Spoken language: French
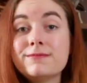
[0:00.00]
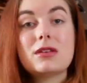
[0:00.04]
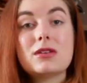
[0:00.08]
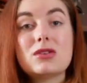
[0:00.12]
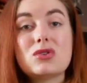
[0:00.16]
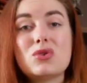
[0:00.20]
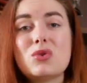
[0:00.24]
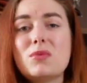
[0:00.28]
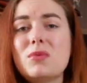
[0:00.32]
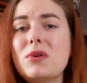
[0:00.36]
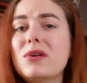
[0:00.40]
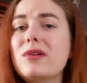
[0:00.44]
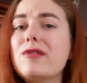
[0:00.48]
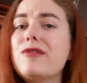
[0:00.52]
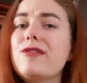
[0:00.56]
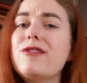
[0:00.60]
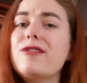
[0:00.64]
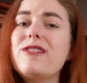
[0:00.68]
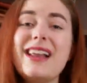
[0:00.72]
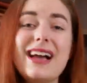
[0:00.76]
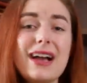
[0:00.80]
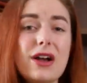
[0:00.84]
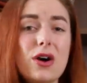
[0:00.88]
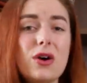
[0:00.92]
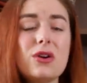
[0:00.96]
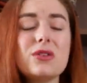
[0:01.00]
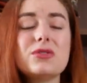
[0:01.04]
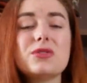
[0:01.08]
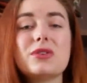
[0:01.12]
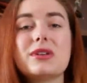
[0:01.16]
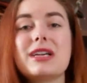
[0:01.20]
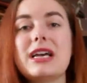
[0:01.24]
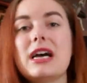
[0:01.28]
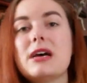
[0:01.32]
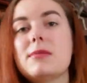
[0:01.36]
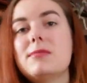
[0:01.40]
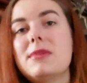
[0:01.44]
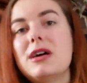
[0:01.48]
Son manque flagrant de
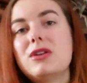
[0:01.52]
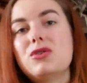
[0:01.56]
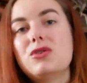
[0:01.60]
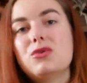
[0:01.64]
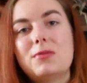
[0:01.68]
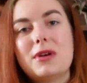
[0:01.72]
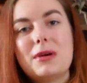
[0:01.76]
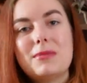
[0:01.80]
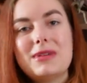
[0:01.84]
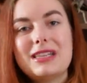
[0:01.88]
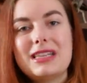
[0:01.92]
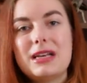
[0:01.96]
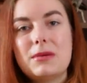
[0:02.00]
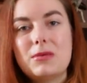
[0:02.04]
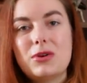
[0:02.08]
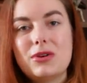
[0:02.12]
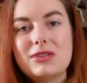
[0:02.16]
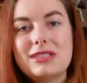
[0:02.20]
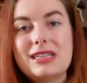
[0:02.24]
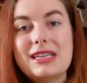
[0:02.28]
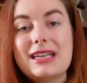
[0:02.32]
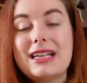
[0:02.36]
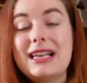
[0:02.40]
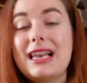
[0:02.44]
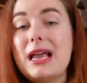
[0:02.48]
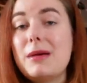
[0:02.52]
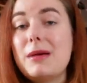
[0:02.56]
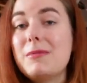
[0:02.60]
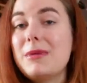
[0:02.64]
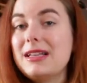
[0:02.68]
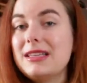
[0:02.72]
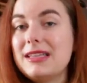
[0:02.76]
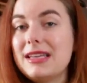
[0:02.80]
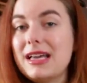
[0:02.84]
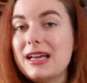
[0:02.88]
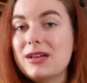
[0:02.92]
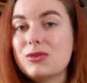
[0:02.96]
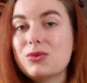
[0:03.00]
karma nous permet d'aborder la
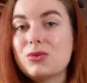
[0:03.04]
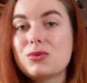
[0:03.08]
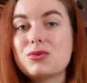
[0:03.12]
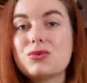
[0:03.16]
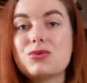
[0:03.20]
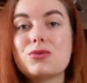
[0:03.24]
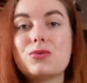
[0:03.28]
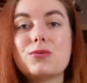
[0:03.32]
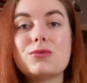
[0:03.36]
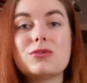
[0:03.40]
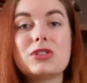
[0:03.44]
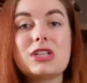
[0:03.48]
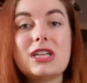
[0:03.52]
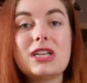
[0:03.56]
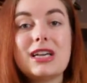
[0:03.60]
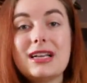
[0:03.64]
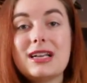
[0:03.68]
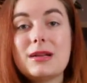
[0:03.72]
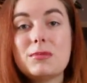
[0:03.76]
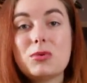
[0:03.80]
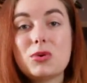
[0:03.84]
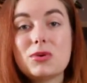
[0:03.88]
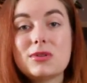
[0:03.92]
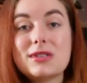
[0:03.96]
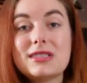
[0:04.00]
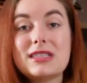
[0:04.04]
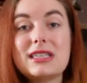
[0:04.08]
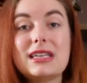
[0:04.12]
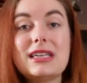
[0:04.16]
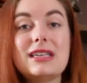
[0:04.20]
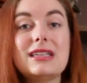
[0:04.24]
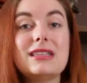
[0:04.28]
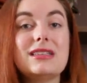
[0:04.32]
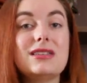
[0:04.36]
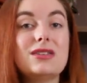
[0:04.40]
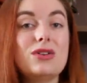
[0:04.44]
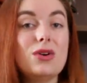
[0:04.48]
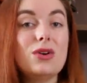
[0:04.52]
manière dont sont gérés les procès